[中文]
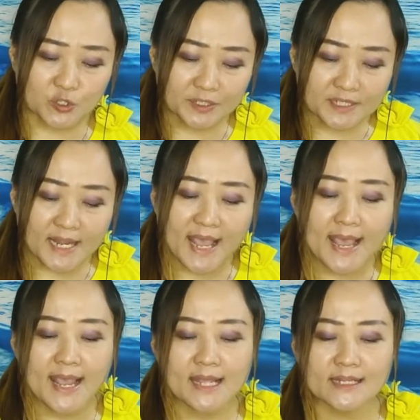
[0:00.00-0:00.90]
纯
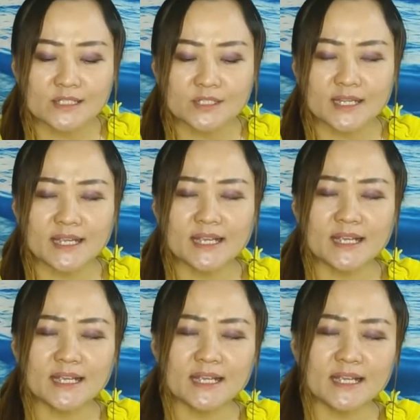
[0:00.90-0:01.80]
洁的
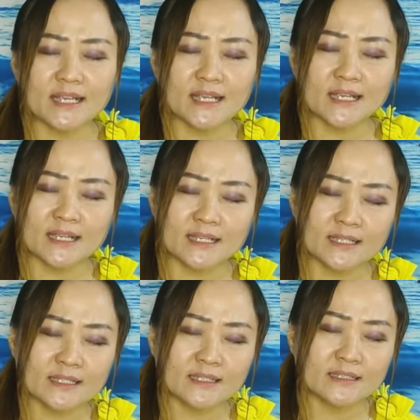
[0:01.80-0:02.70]

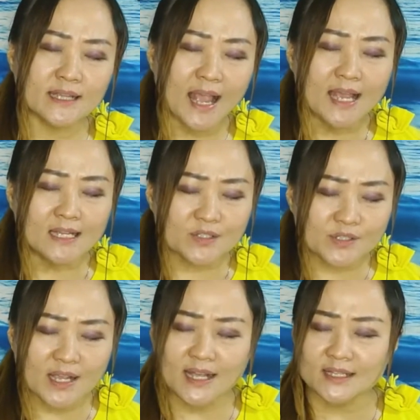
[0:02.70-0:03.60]
心。
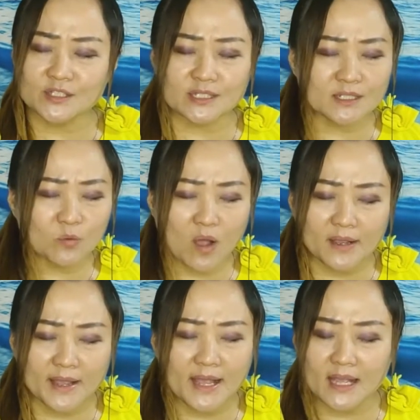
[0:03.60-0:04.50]
这是
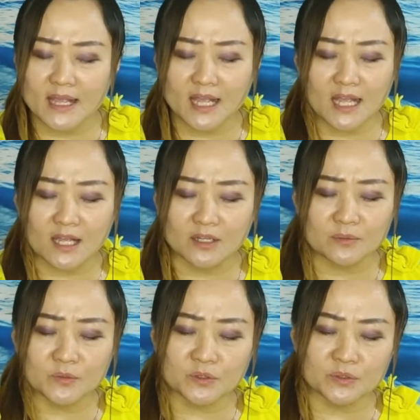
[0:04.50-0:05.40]
我渴
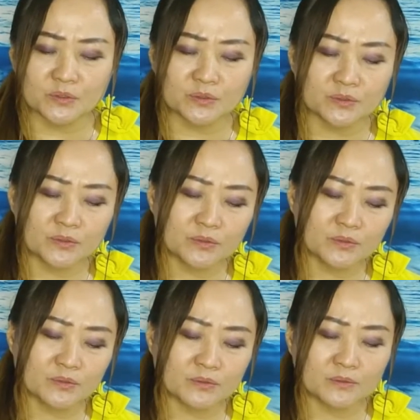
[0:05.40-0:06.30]

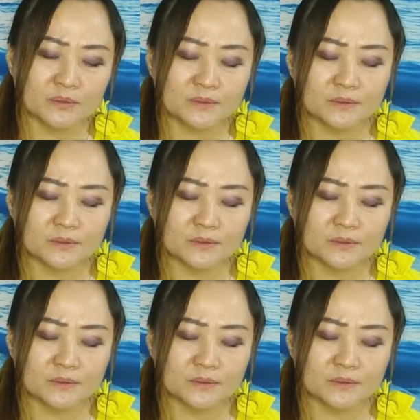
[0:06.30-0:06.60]
慕，